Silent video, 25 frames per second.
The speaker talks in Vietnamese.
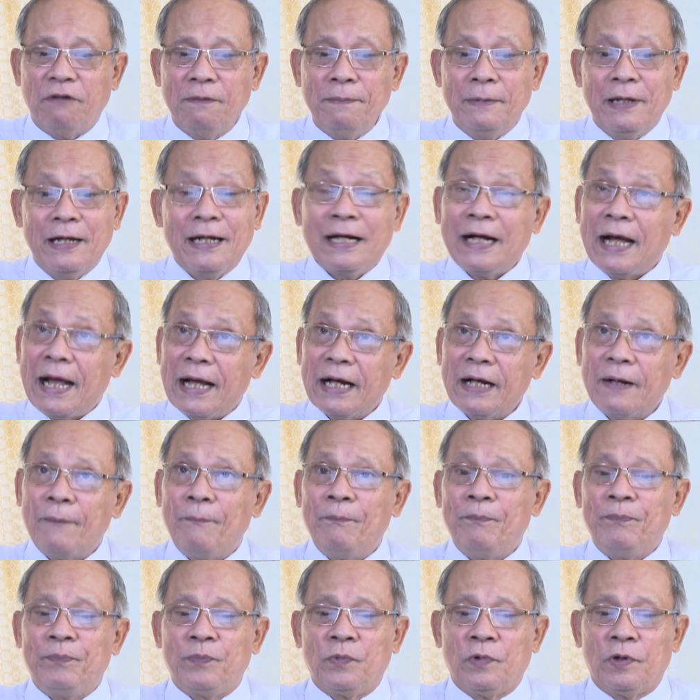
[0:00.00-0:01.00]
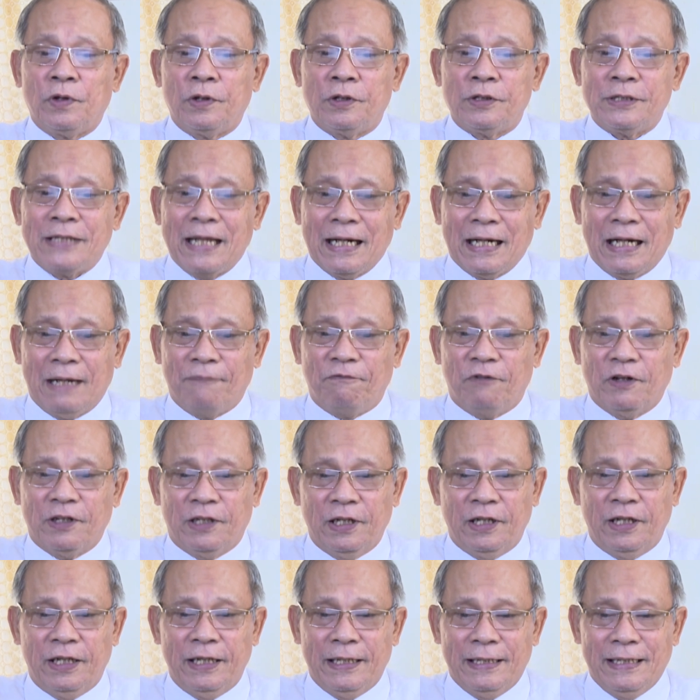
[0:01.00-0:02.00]
pháp nhân khác xác lập và
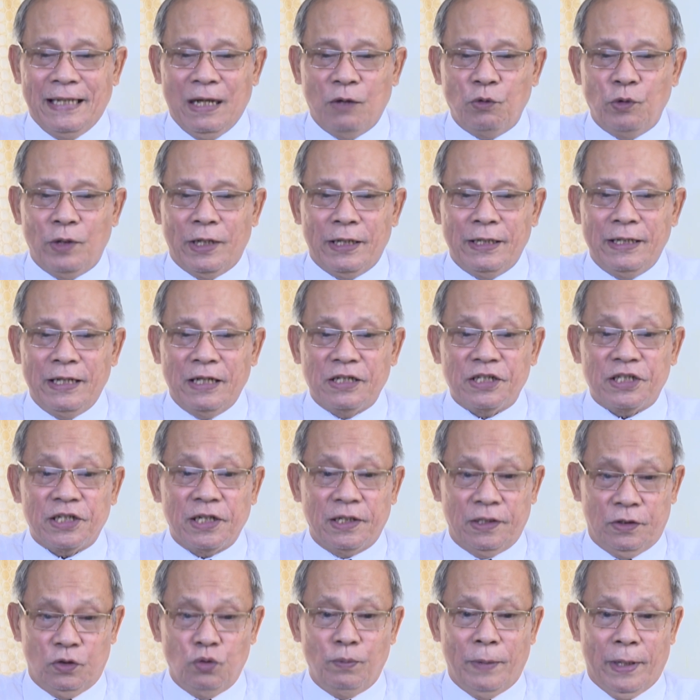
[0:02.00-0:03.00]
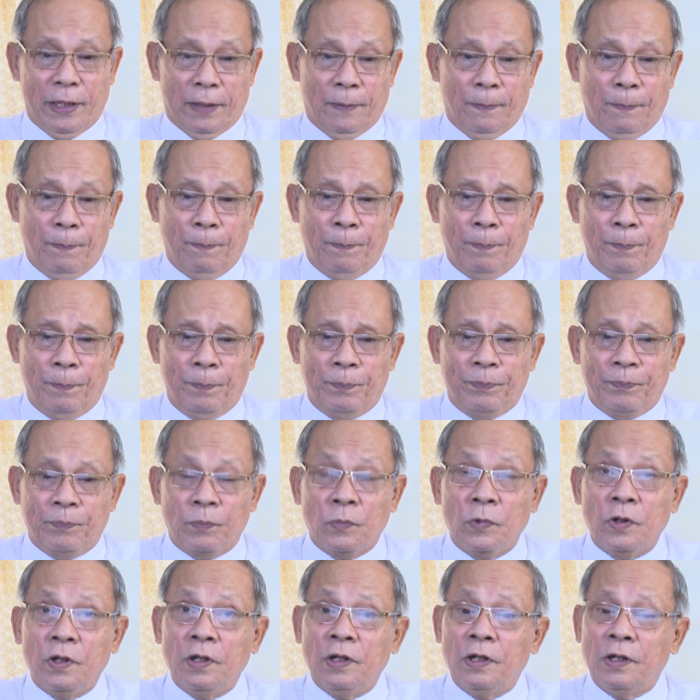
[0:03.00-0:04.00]
thực hiện giao dịch dân sự của mình.
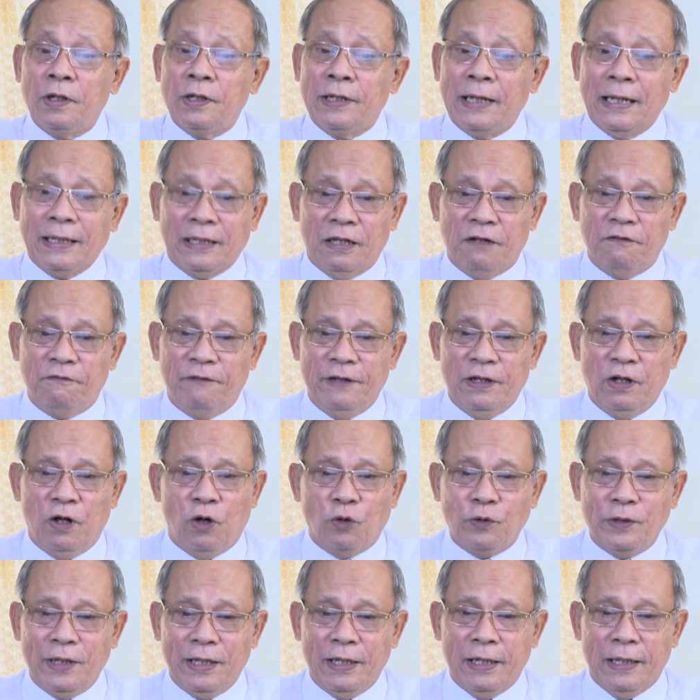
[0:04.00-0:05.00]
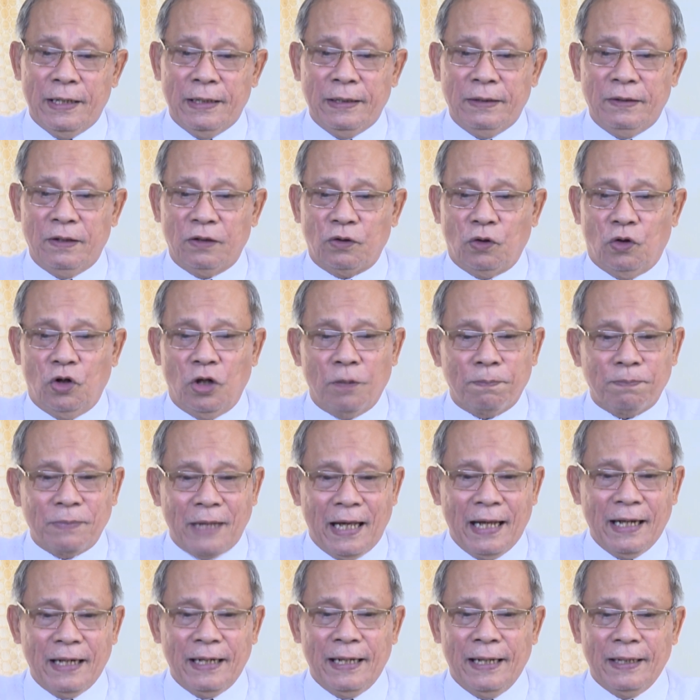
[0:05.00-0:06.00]
Các thành viên hộ gia đình, tổ hợp
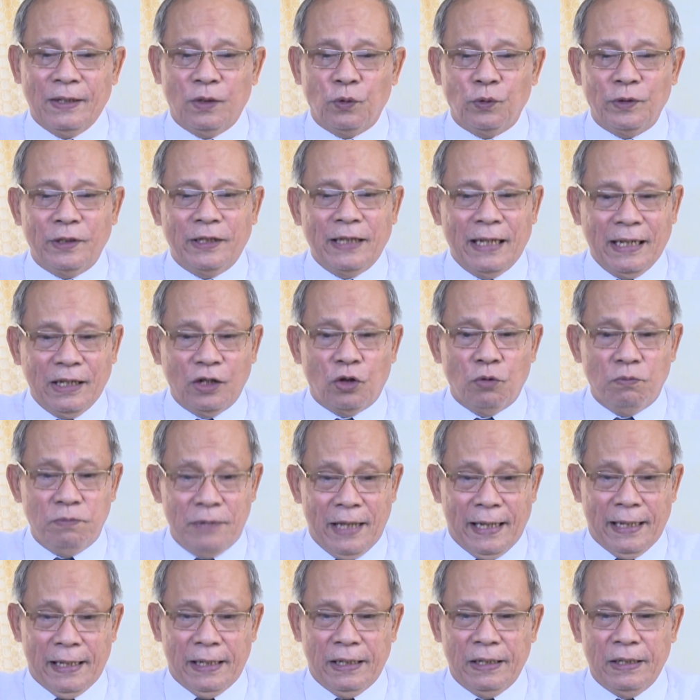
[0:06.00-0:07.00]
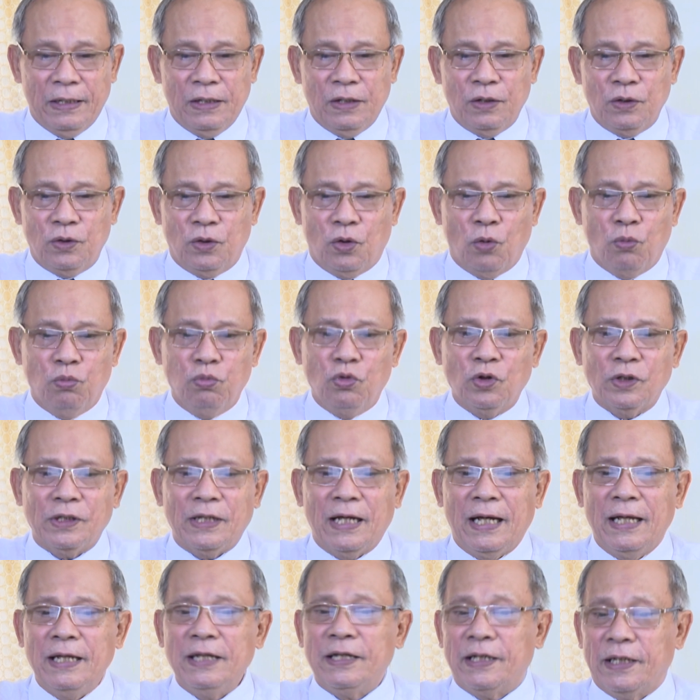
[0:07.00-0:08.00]
tác hay tổ chức khác cũng vậy, cũng có
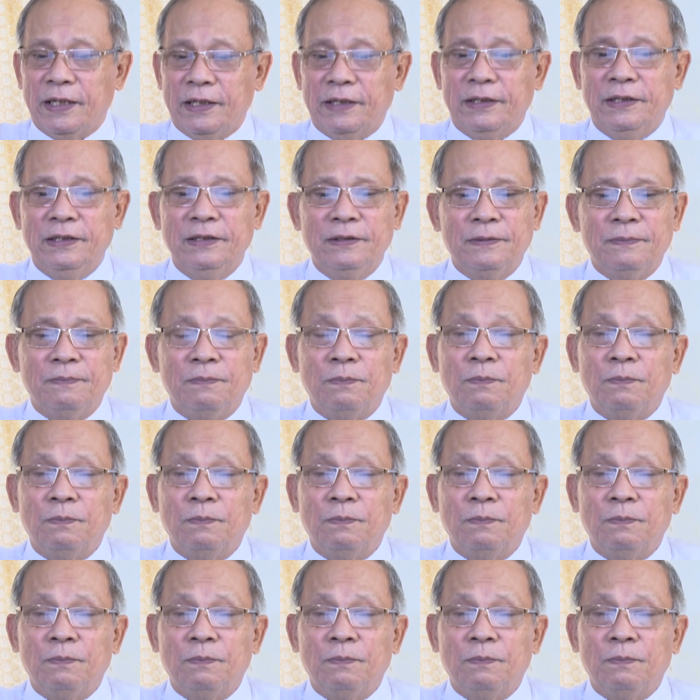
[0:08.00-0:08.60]
thể cử